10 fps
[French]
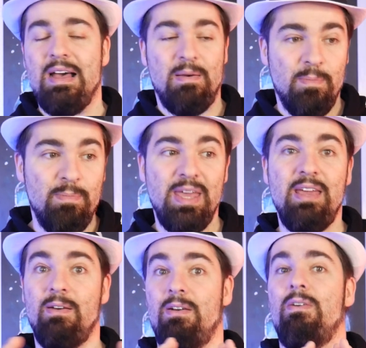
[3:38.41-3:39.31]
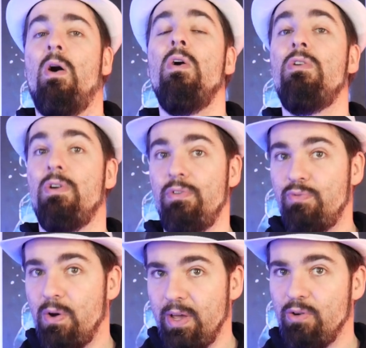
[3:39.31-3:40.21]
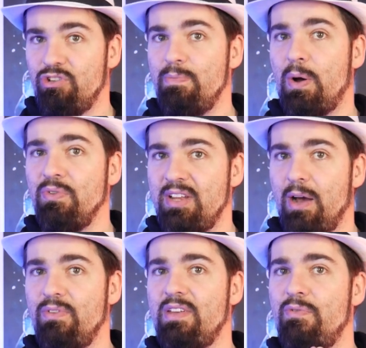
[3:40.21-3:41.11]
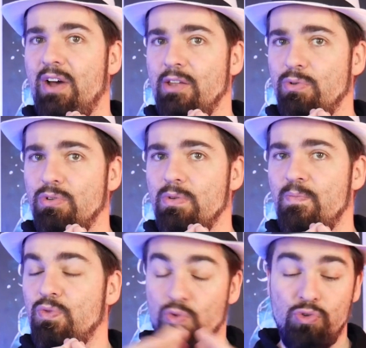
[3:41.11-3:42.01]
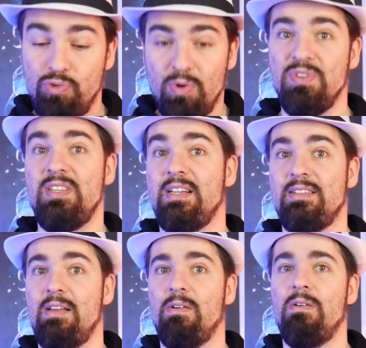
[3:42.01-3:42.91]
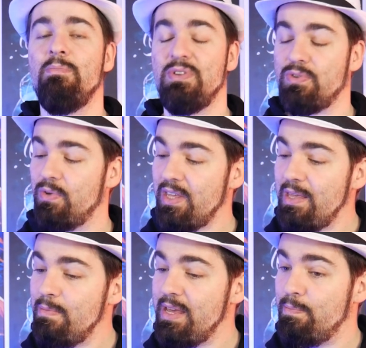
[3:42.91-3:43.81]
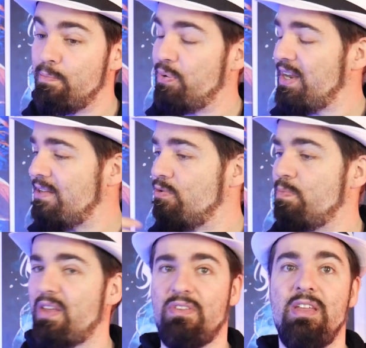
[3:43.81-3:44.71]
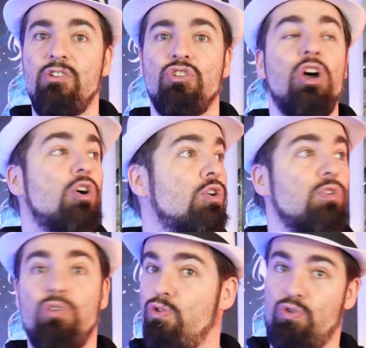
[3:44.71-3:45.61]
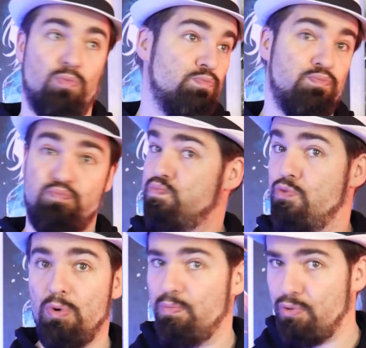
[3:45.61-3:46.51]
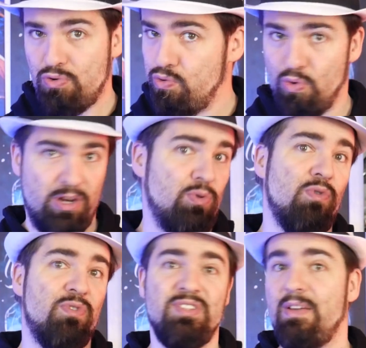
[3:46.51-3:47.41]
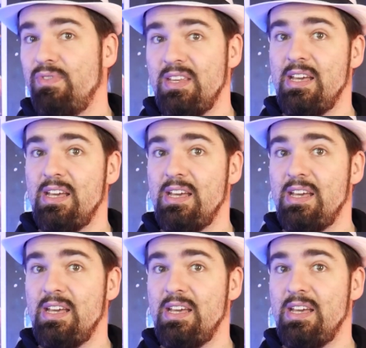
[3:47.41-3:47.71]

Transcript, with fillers: Mais euh, encore une fois, Horikoshi, par contre, il a réussi à faire un truc toujours aussi excellent parce qu'il met plein de personnages donc beaucoup, on les trouve aux f